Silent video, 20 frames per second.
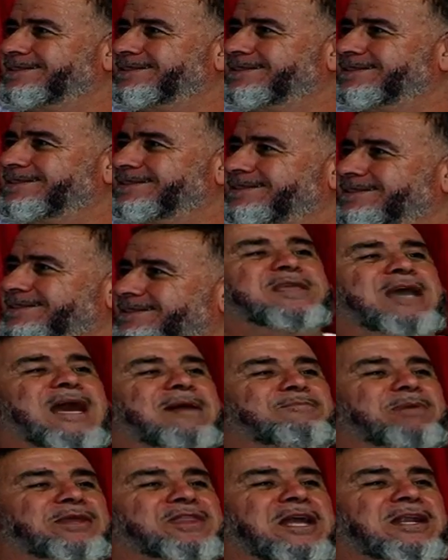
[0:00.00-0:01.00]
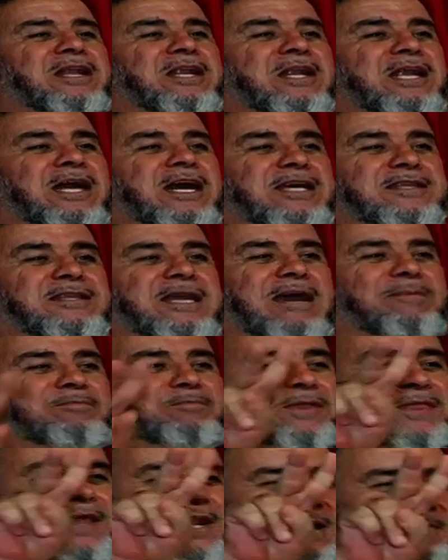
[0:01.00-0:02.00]
بماذا تعبدنا الله؟
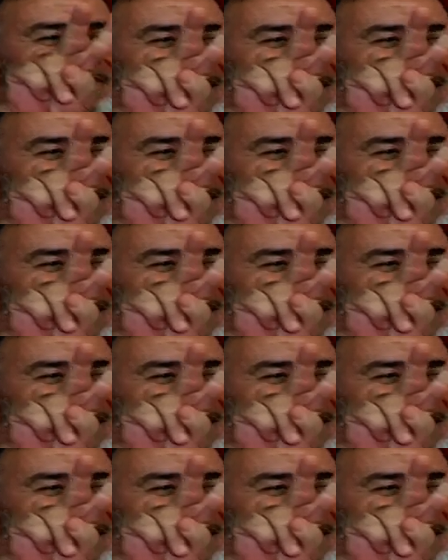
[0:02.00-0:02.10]
تعبدنا